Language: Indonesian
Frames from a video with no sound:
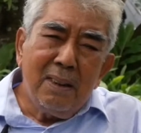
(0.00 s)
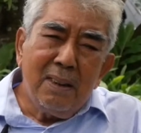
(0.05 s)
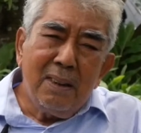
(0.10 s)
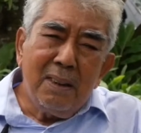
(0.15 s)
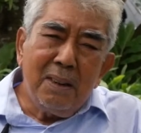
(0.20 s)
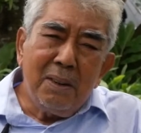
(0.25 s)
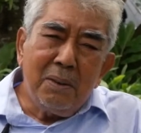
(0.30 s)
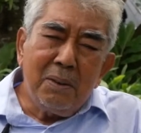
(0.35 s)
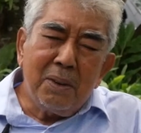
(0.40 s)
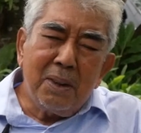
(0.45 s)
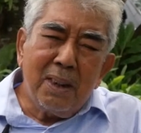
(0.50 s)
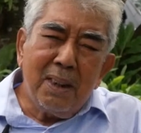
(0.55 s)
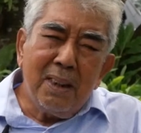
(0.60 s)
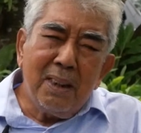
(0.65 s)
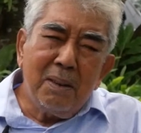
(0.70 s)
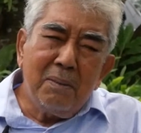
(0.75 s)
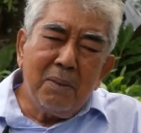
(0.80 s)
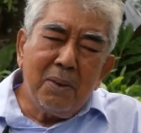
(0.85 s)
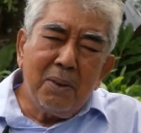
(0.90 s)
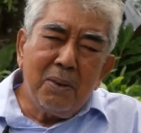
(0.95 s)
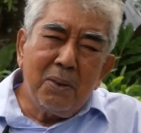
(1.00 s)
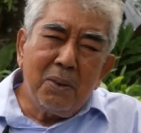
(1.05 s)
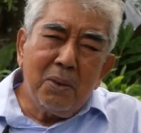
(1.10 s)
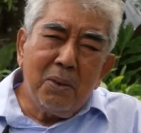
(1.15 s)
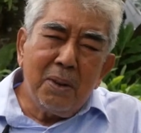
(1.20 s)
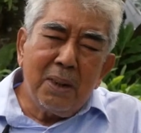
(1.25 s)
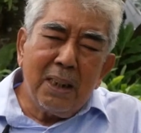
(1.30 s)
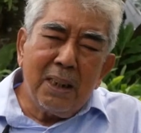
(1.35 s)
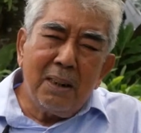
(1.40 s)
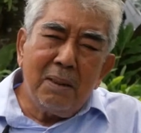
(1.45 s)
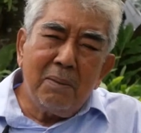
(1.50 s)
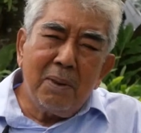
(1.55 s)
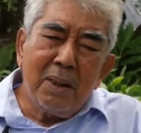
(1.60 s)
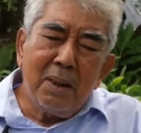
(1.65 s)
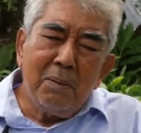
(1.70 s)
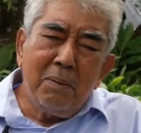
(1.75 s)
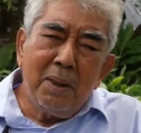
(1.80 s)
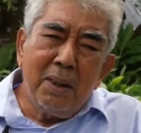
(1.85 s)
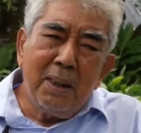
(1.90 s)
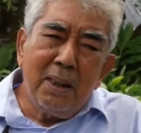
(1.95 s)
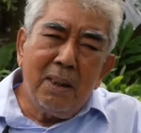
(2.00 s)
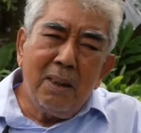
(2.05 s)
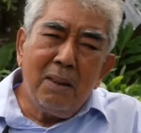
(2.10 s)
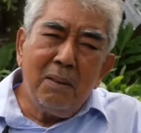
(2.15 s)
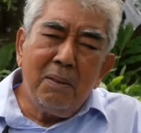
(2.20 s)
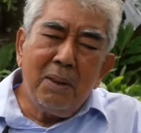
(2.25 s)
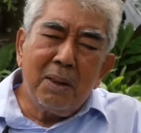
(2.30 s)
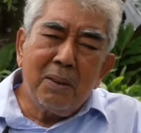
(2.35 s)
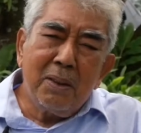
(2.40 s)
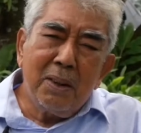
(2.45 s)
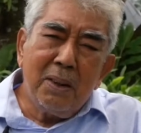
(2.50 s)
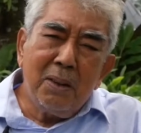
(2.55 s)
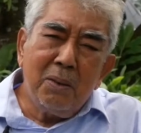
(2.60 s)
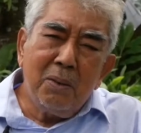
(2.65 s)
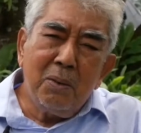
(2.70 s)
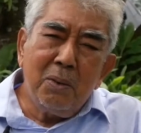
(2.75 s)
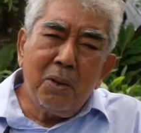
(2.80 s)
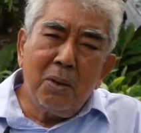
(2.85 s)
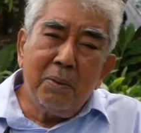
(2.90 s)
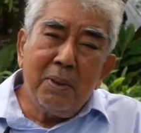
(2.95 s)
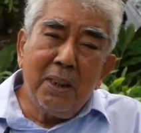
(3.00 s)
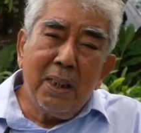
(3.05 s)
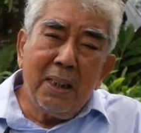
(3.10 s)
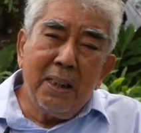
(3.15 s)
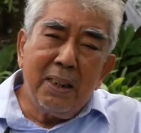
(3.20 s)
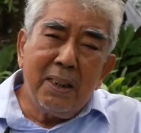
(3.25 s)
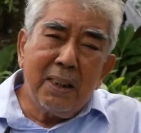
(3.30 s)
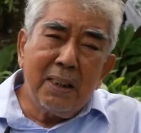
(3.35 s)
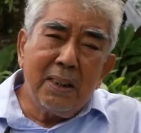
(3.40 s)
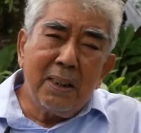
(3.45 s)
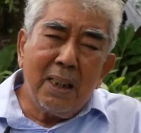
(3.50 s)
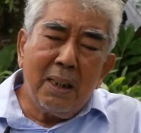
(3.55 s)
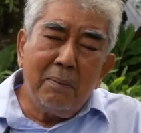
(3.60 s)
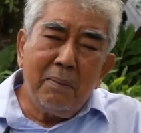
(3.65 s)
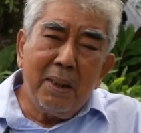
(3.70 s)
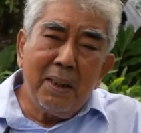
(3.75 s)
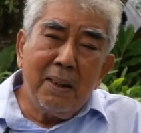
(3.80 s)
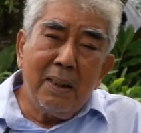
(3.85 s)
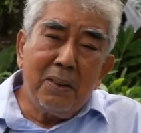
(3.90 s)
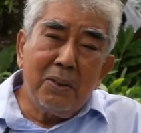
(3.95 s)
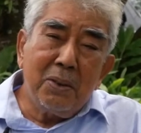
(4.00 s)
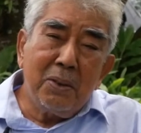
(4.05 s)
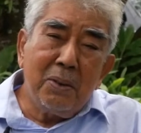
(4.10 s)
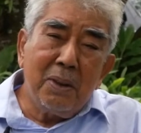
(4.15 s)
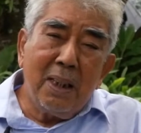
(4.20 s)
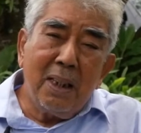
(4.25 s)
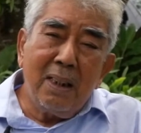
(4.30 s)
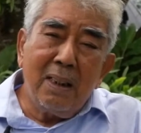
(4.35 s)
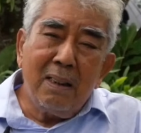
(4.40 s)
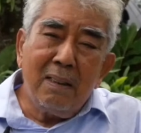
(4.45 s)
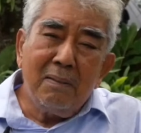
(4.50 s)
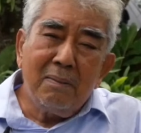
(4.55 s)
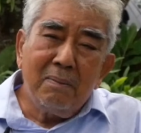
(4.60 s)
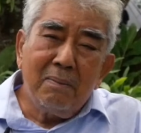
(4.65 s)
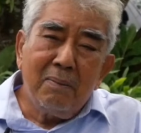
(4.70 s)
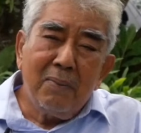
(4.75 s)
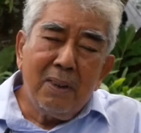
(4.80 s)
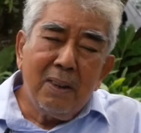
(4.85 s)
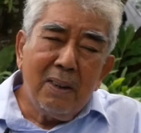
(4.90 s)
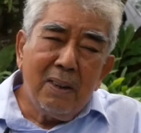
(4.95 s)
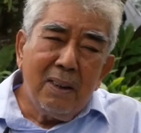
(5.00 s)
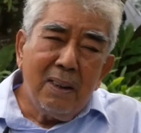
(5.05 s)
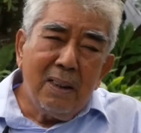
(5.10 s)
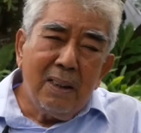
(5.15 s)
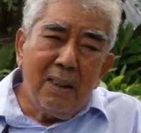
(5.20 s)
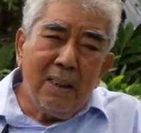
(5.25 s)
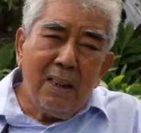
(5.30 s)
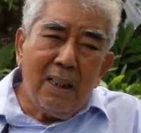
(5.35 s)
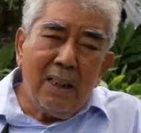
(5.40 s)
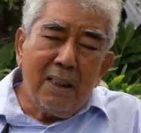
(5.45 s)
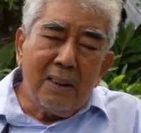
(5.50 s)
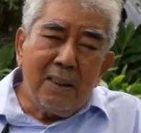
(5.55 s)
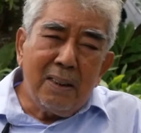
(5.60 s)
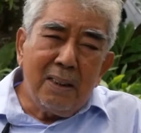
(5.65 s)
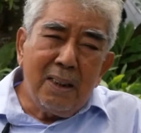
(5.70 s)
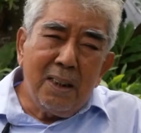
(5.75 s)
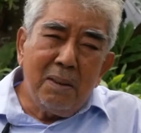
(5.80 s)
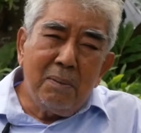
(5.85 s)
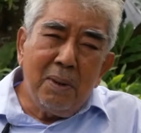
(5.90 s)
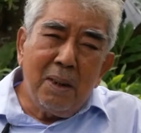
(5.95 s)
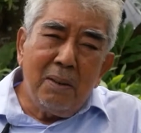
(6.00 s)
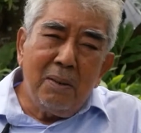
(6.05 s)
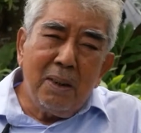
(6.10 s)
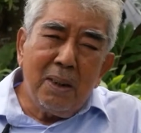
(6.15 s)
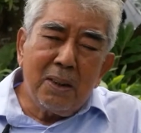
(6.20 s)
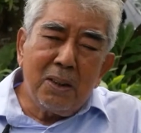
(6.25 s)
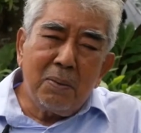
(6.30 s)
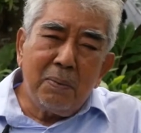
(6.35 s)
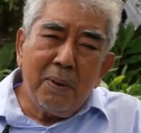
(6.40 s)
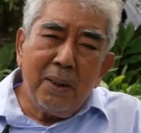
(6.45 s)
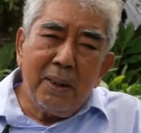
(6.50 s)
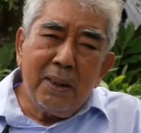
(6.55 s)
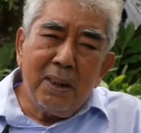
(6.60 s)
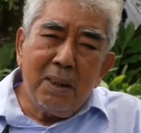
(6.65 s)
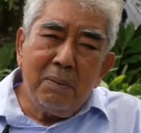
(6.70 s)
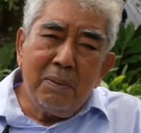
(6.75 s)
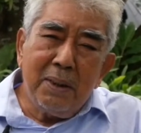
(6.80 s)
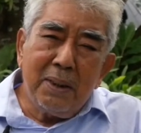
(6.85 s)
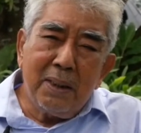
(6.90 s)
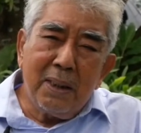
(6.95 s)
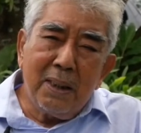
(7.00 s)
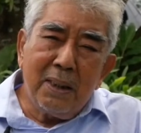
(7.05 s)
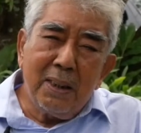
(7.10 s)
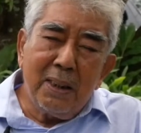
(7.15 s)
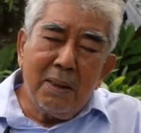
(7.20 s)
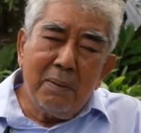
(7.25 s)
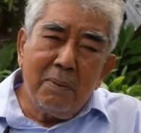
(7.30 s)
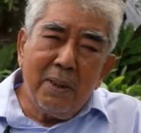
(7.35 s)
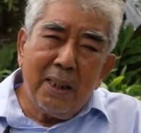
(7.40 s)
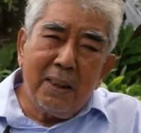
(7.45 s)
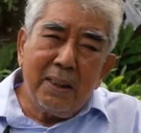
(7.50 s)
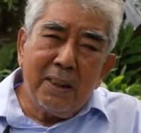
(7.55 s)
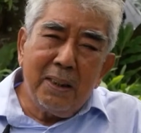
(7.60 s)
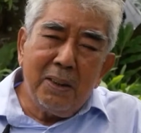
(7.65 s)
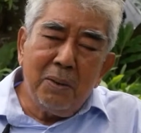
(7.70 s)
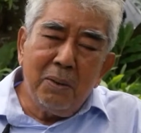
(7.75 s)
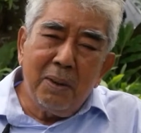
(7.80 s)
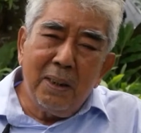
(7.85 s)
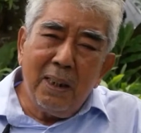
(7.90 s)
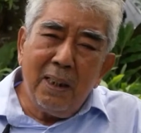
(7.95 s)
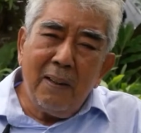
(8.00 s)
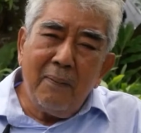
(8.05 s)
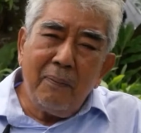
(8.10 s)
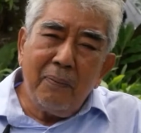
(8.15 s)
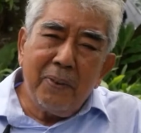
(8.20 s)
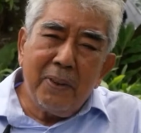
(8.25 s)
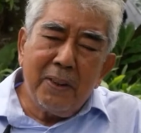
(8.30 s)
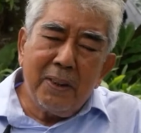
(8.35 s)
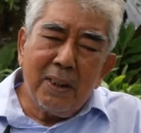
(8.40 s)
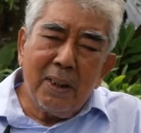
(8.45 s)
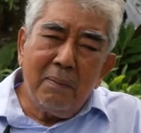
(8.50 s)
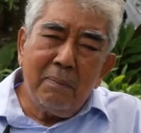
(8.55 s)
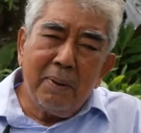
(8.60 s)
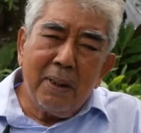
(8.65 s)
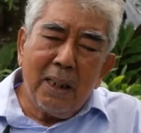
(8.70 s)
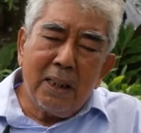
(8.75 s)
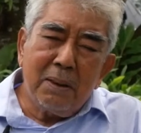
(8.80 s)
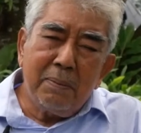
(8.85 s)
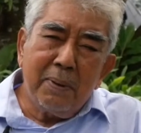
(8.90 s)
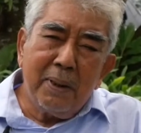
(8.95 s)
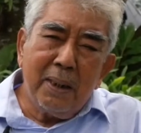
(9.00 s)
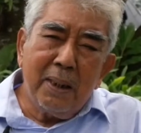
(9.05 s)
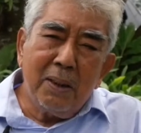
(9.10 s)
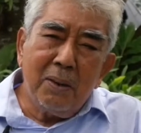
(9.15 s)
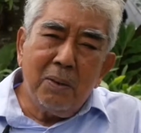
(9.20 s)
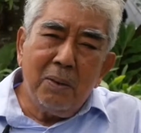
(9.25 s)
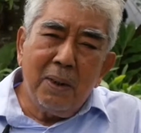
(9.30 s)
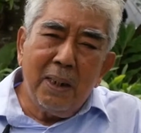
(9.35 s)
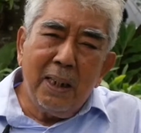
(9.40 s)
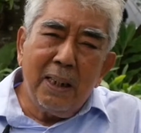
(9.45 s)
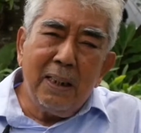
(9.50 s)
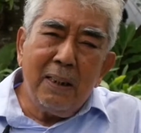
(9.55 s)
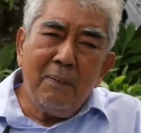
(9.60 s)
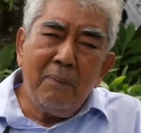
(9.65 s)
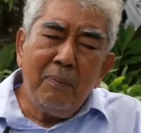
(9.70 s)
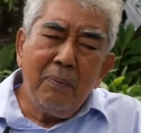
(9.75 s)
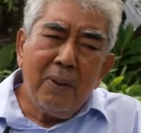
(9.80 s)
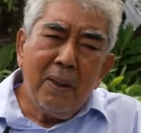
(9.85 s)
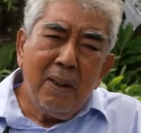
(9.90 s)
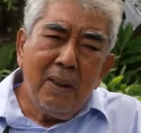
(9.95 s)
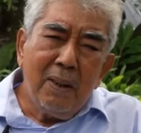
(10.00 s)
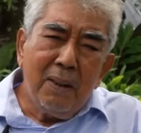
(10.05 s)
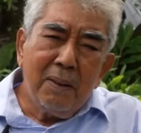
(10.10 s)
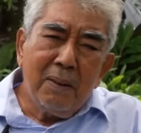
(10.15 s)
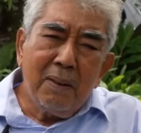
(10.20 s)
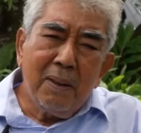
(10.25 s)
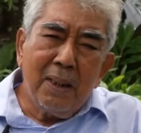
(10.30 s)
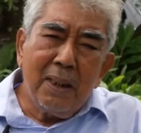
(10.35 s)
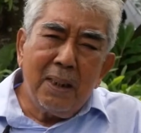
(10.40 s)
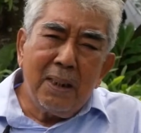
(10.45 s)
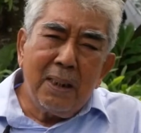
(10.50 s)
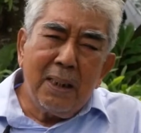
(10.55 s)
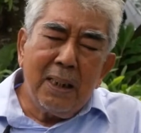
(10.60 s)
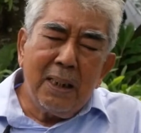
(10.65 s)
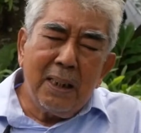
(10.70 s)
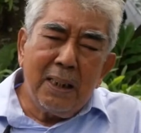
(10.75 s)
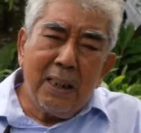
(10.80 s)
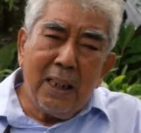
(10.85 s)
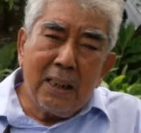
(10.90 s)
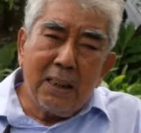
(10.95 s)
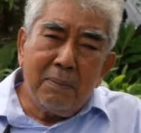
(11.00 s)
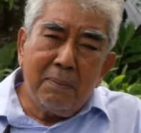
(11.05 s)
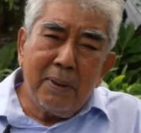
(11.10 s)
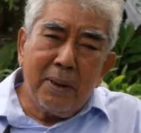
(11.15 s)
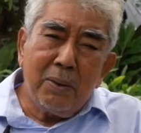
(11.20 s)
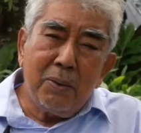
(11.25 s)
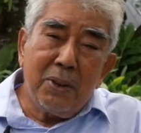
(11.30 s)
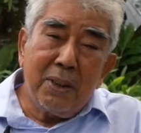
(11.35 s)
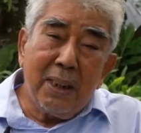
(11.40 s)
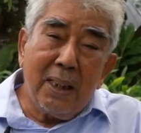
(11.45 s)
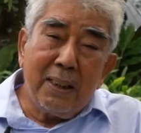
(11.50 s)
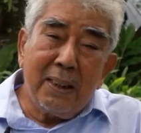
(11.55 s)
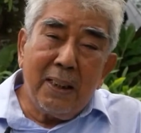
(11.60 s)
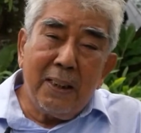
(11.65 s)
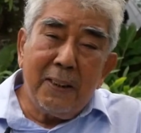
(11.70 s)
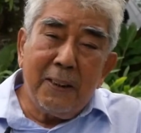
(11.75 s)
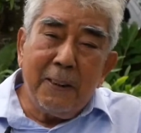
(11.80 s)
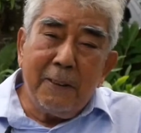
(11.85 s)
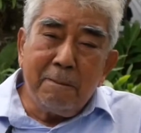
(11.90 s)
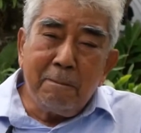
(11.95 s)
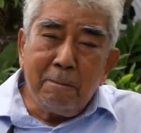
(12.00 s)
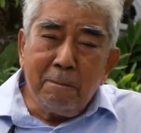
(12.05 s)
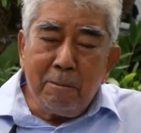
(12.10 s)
itu saya mengusulkan kepada beliau waktu itu untuk menjadikan taman nasional artinya bahwa supaya ini bisa dinikmati juga sampai aspek lingkungan juga dari aspek wisatanya.